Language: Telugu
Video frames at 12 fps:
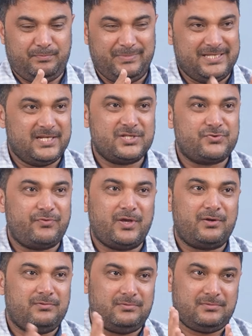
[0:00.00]
బిజినెస్
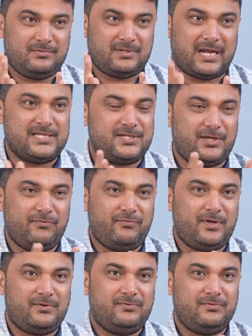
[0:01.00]
వేరు రాజకీయం
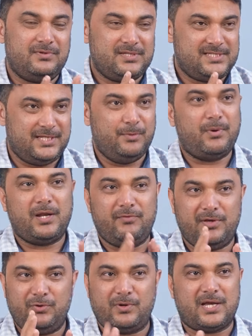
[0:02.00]
వేరు సినిమాలు
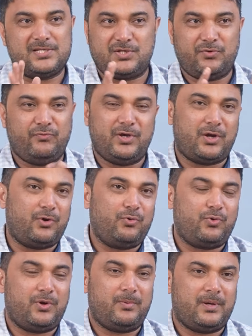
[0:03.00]
వేరు రాజకీయం వేరు
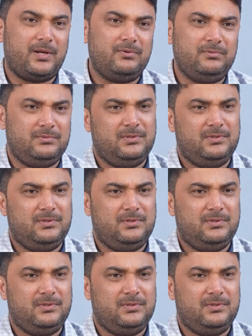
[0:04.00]
అనుకున్న వాళ్ళు